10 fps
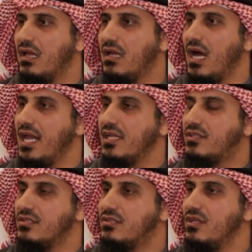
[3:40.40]
كانت
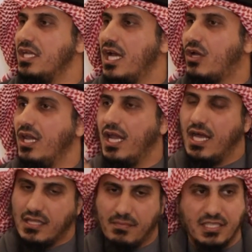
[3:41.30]
الدنيا كلها
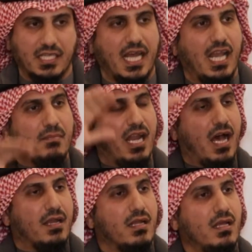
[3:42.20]
طبعا تكلم
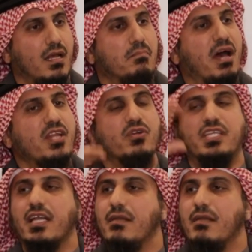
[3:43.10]
الآن من يدير